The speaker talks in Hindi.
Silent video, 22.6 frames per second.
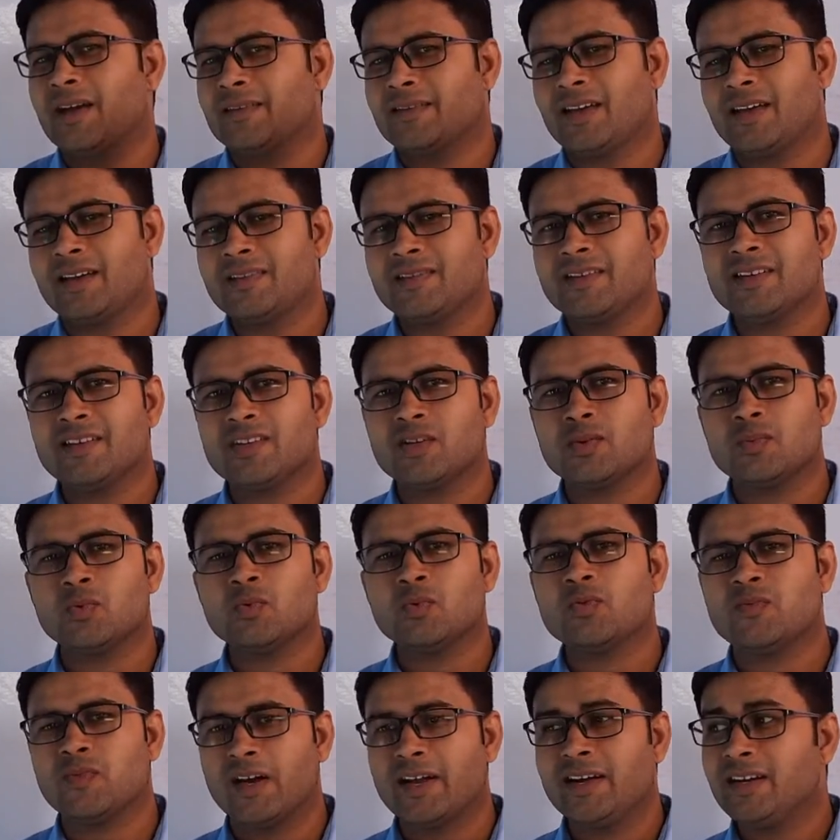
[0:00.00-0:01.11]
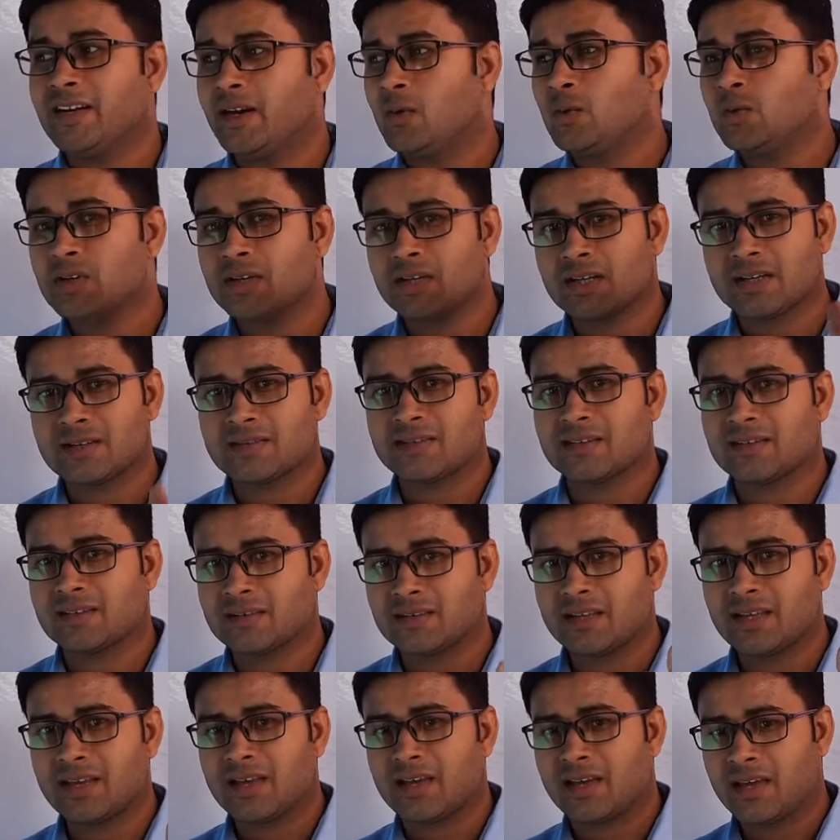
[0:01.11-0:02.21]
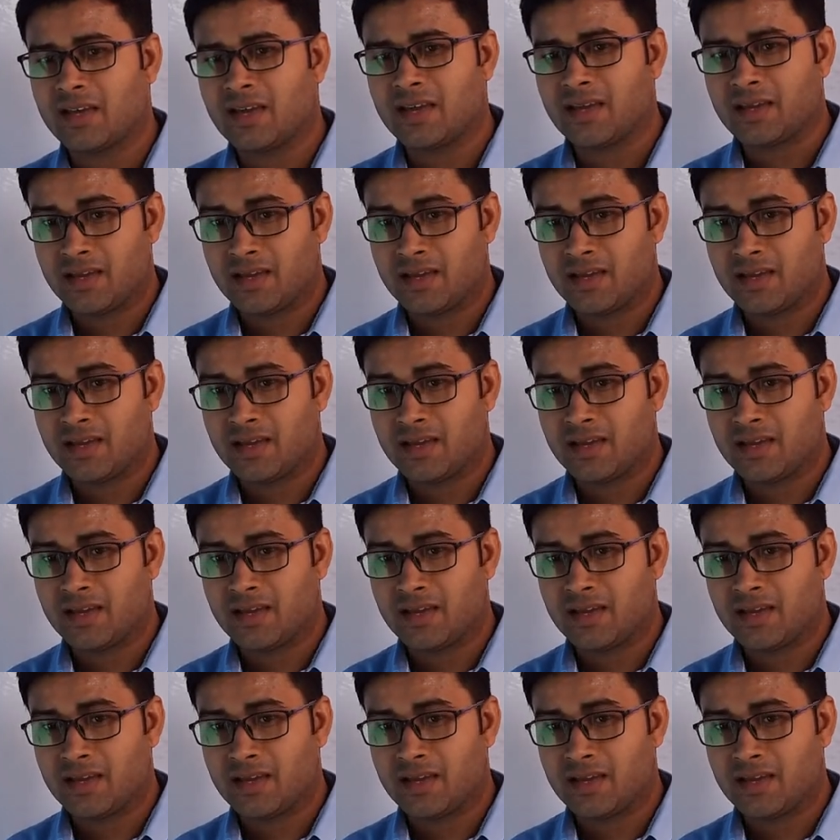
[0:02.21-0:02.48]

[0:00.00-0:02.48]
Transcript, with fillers: आसानी से क्यूब रूट फाइंड आउट कर सकते हैं